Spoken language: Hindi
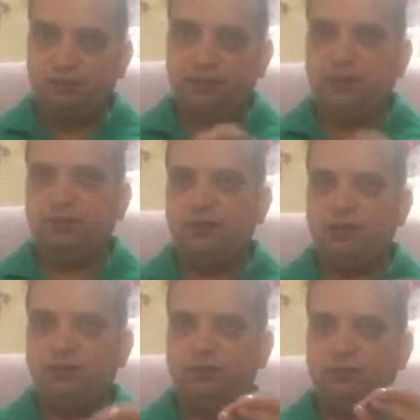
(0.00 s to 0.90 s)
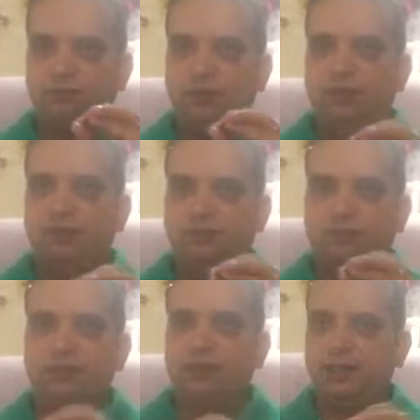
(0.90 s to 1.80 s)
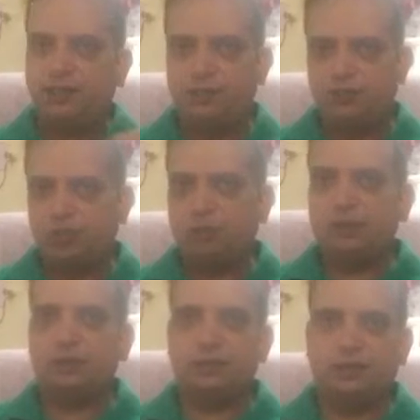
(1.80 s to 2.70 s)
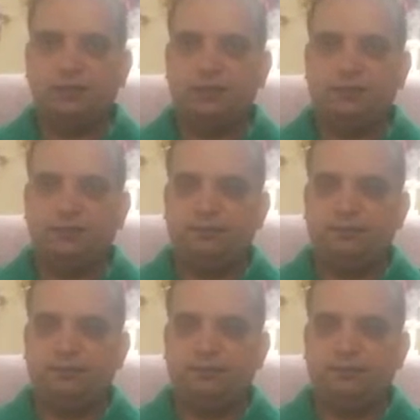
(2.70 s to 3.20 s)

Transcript: मेल फेल मेल फीमेल एनर्जी को बैलेंस करना